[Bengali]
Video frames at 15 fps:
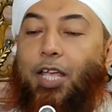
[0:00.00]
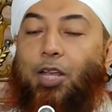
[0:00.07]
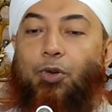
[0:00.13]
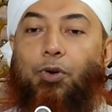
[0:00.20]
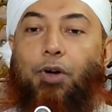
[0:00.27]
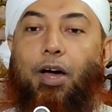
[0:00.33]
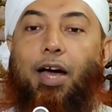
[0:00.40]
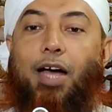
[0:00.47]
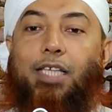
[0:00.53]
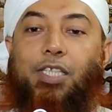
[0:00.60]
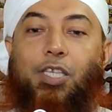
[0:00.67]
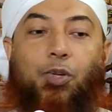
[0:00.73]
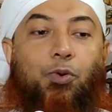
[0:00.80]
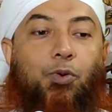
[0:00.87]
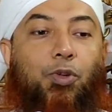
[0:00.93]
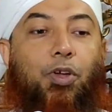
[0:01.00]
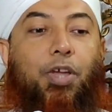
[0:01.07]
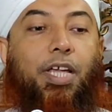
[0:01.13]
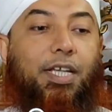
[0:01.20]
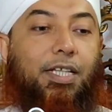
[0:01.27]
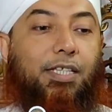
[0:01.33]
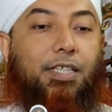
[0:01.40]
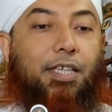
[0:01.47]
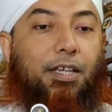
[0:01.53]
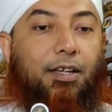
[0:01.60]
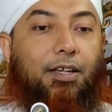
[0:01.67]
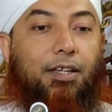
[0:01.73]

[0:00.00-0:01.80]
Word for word: এই লোক খাসেরুন হয়ে গেছে